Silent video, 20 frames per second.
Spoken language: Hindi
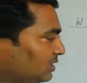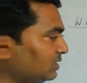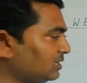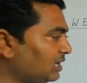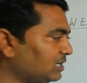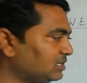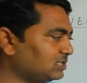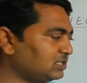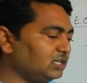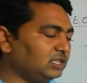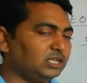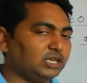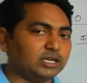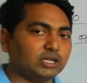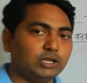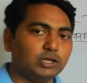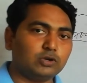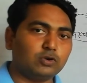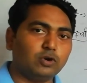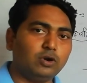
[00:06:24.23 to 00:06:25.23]
अधिकांशतः
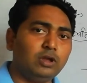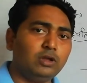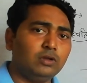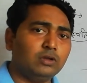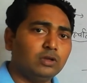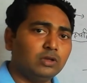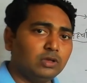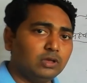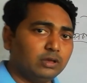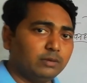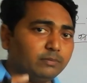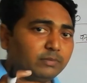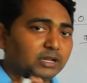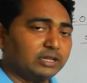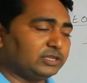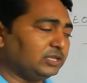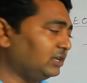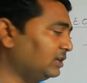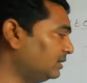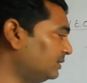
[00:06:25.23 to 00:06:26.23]
देखने को
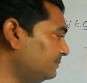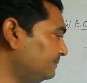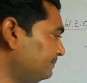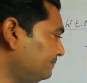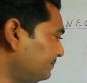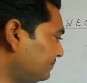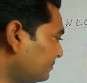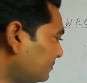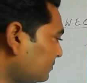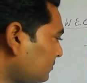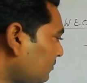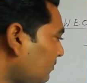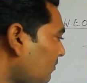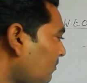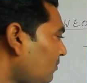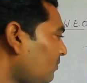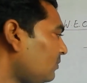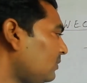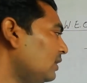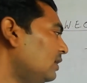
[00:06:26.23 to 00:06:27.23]
मिलती है
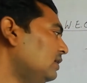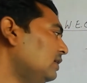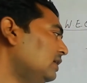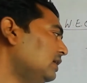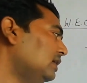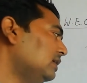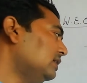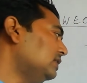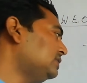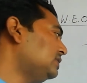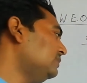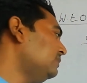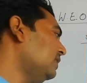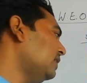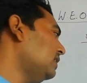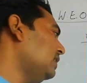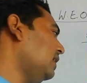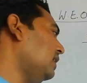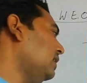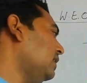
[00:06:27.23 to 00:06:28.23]
इसी में
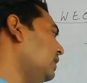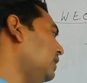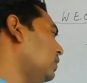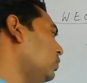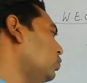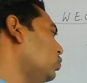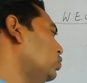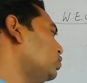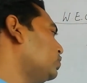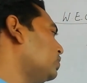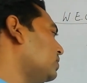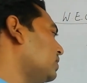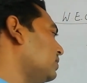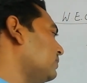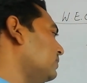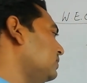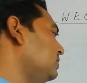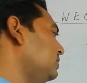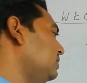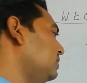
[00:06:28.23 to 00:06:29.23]
अगला है उष्ण
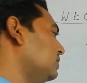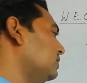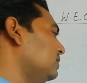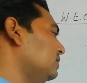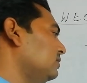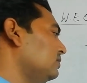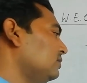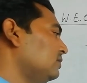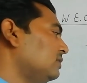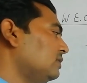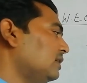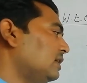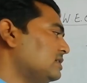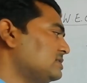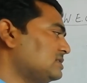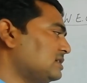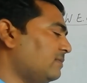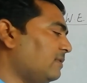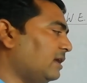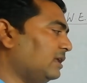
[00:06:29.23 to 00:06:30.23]
कटबंधीय
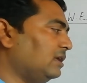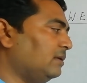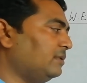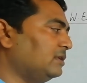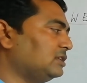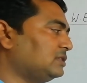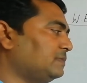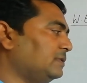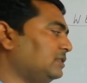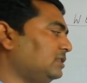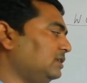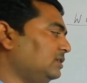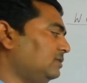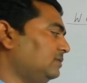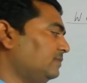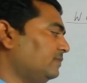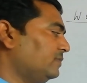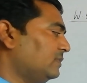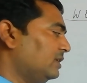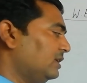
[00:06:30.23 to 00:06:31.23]
सवाना वनस्पति
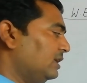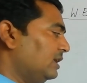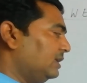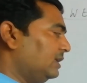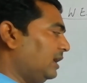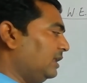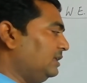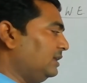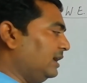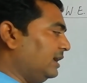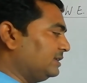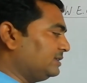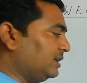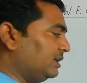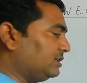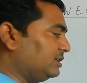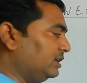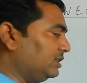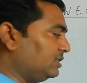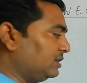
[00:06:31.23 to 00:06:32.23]
यानी ऐसा
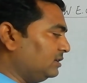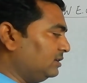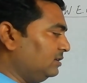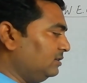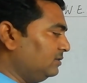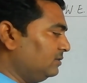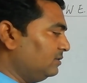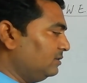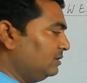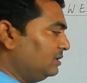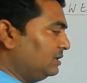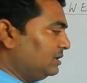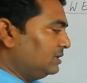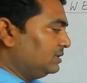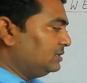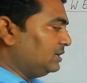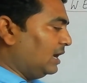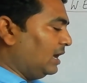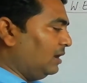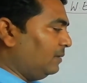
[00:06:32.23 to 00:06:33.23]
क्षेत्र
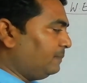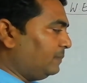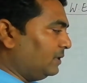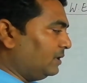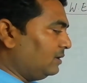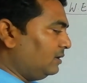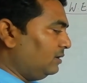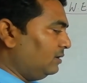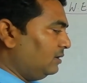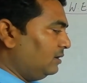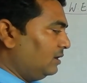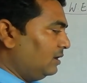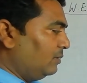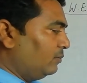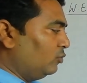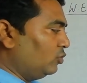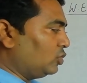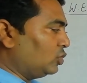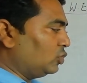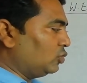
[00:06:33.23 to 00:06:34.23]
जहाँ पर
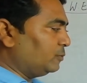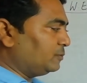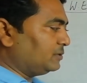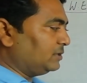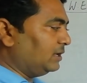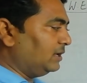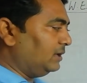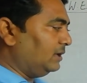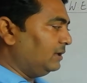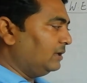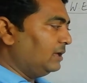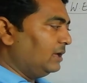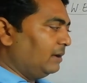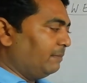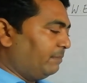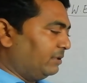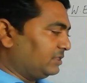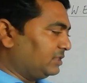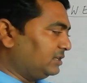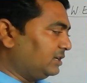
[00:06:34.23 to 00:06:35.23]
मुख्य रूप से
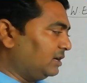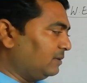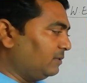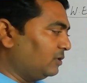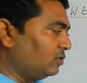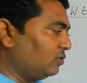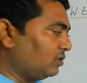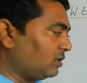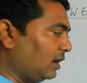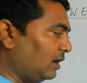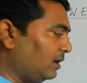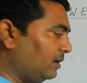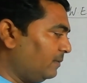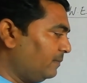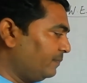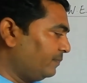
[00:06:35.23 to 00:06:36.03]
पतझड़ वनों का